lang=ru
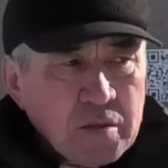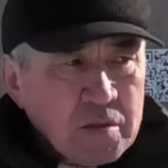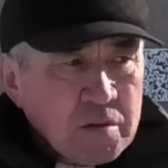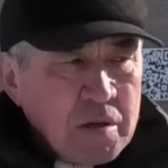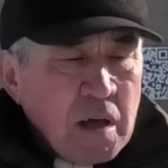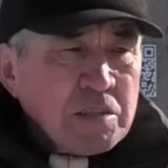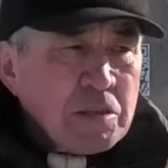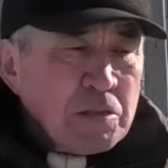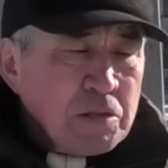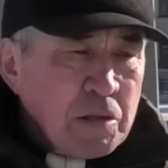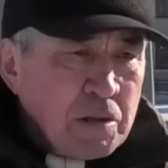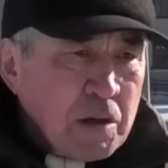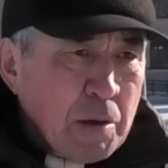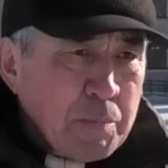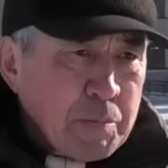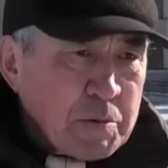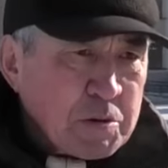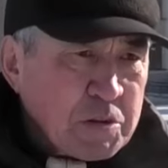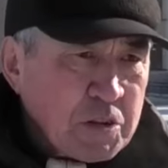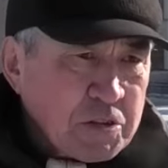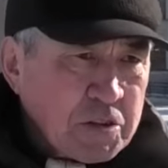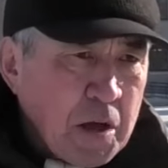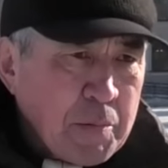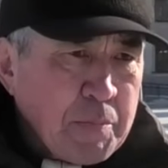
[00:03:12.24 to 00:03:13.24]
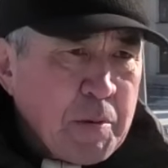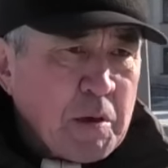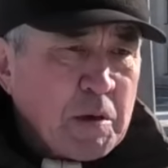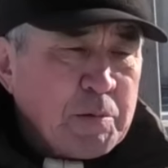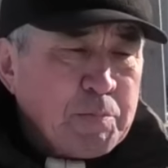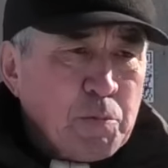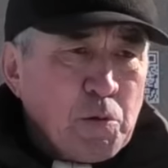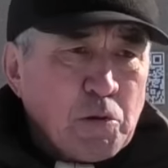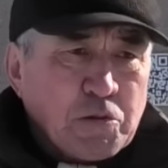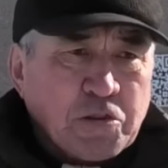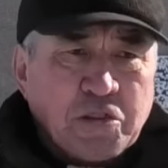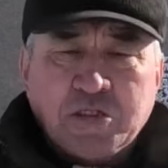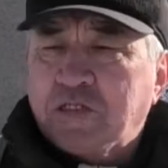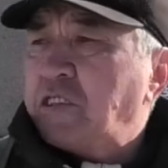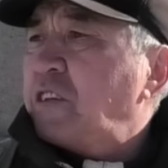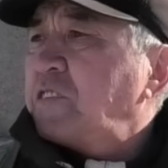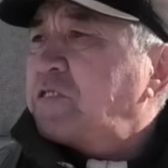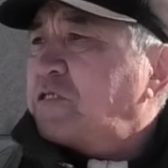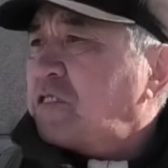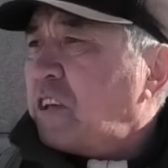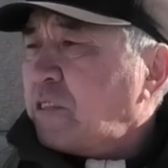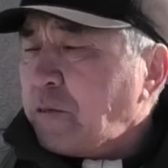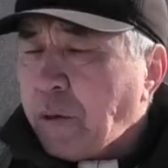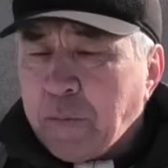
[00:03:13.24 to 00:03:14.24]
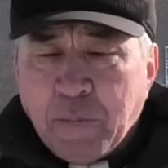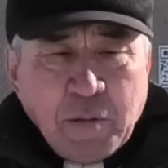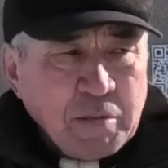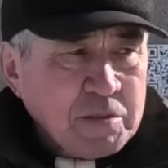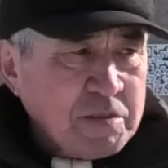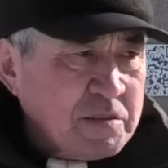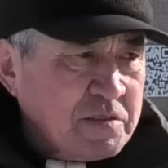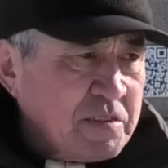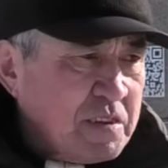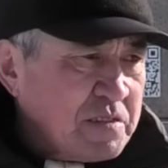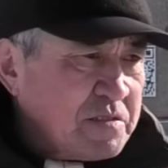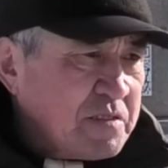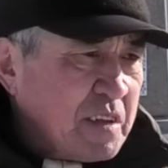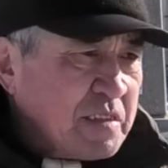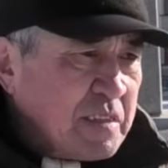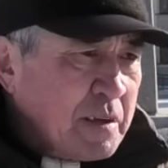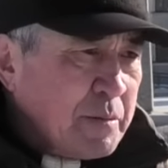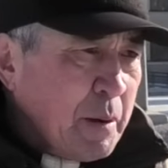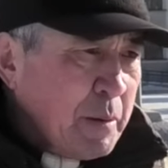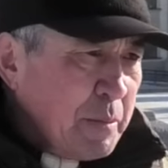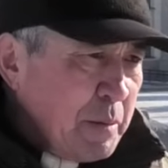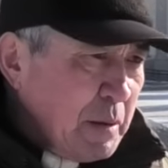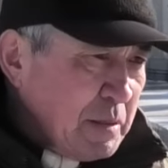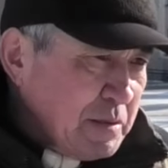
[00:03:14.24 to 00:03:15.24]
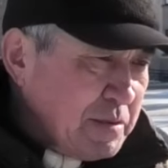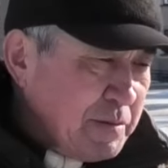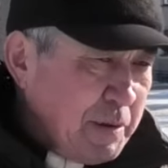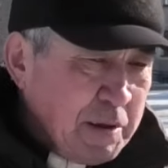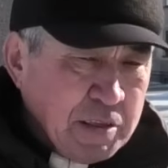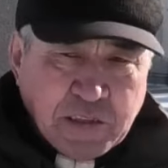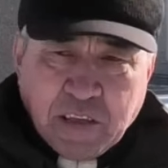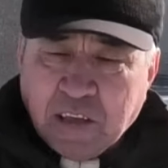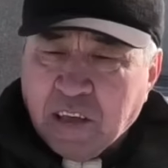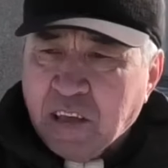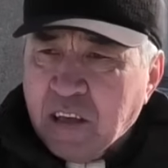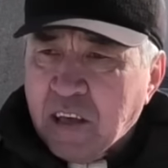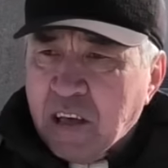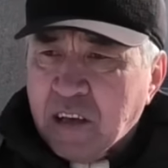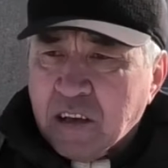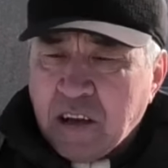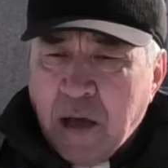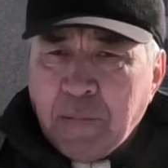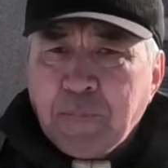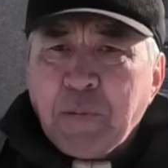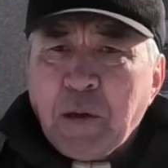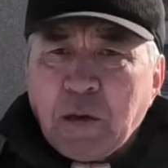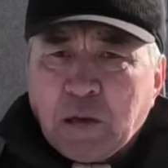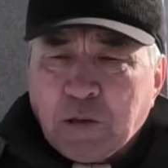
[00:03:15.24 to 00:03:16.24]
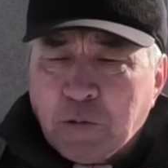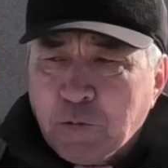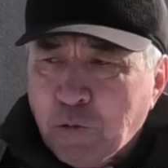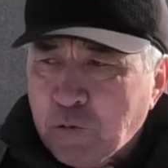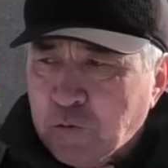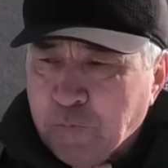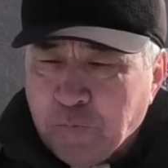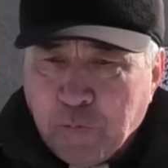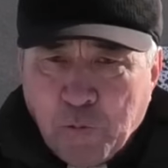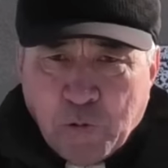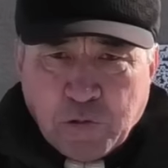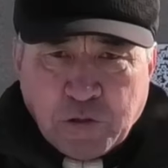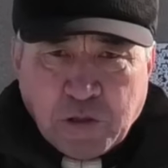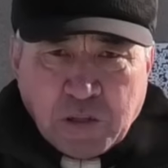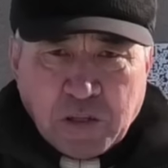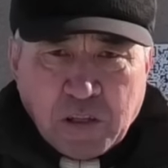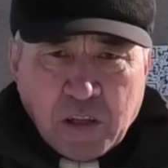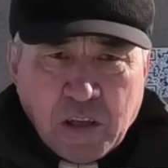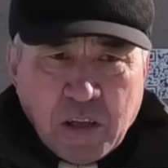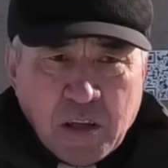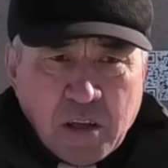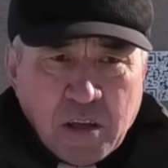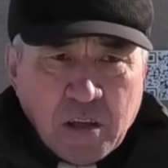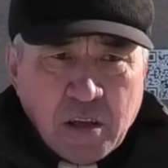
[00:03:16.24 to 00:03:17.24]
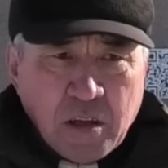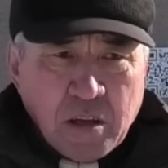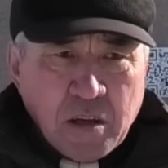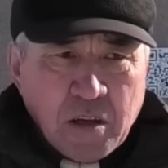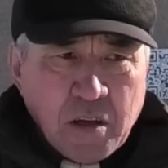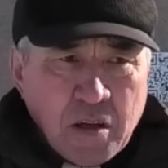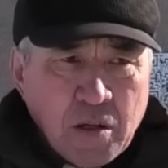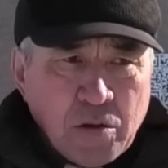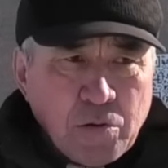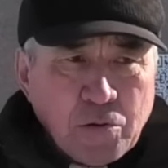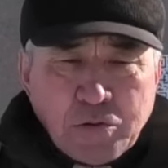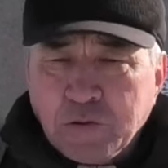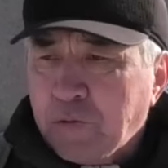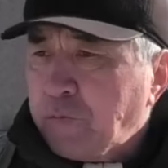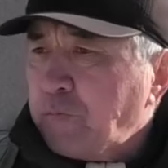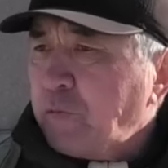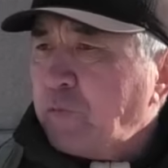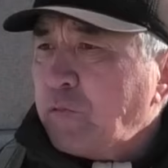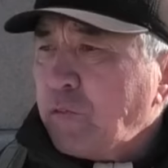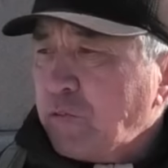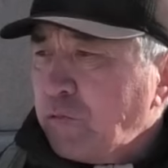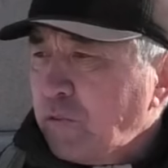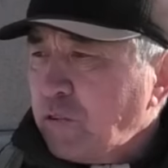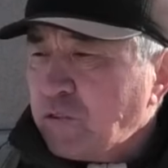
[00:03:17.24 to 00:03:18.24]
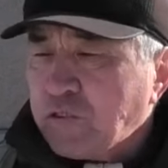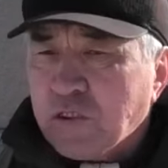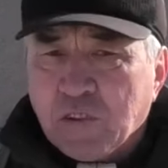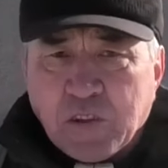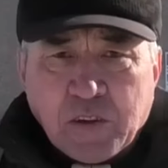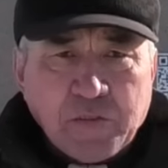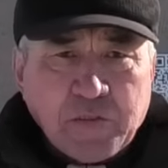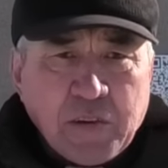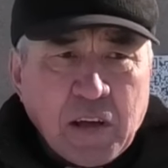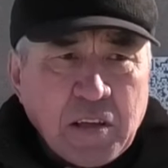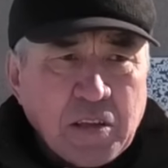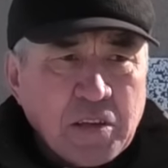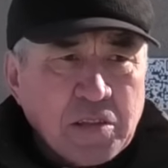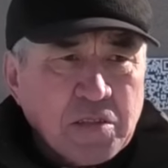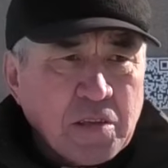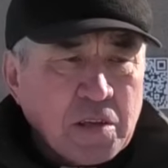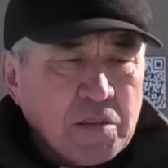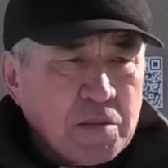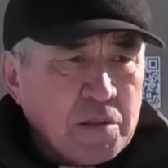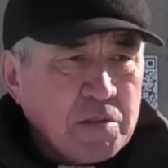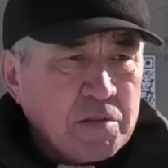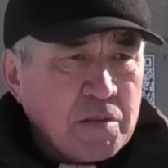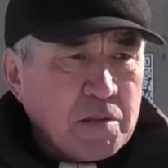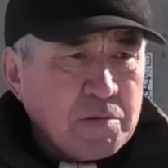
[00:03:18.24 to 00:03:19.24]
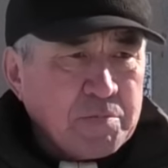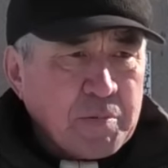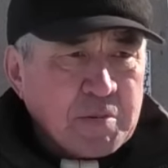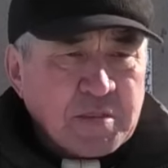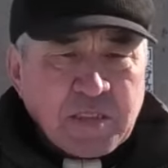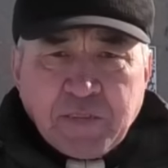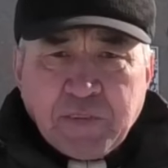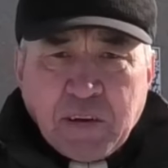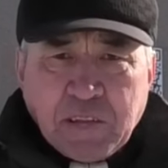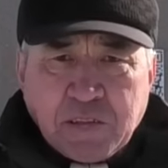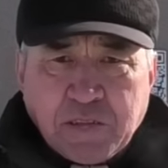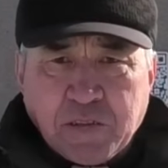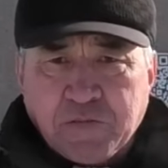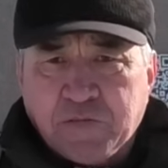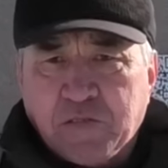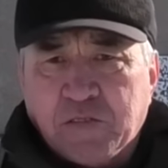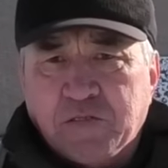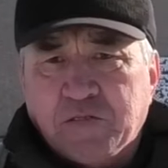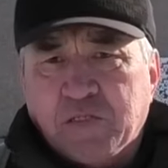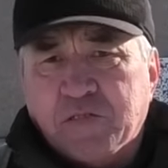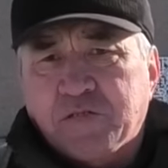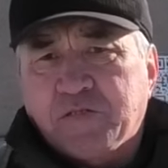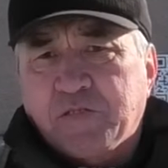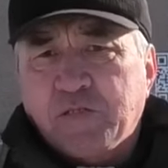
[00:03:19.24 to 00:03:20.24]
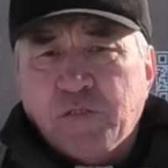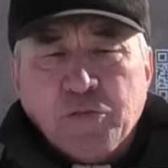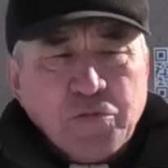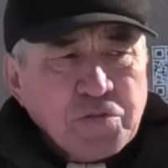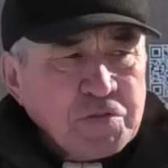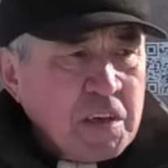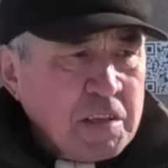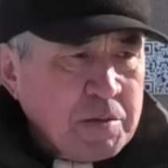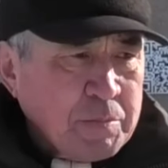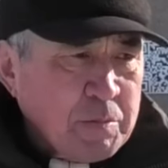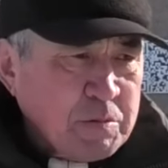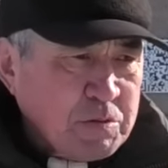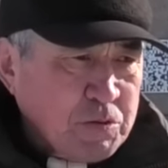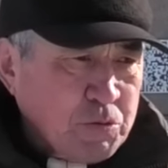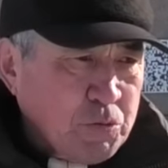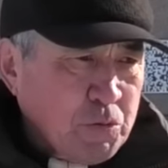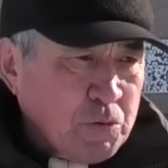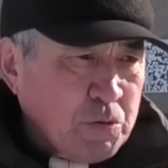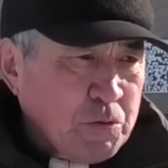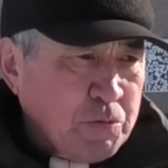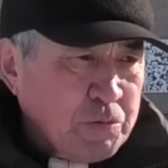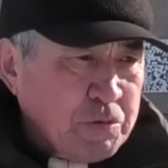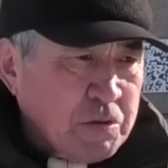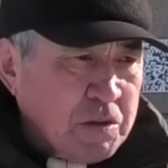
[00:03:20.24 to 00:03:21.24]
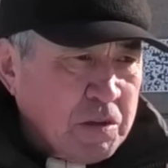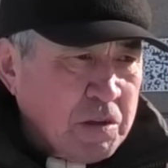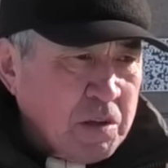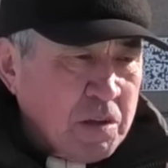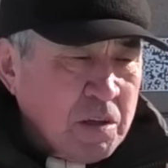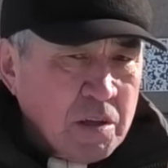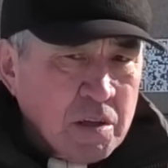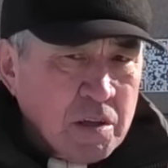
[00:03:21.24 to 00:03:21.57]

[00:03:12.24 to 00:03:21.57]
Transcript: Как ты накопишь, копейки платят. На данный момент, на данный момент, смотрите, копейки людям платят. Люди вынуждены э, бастовать, э, на УЗИ не бастуют люди.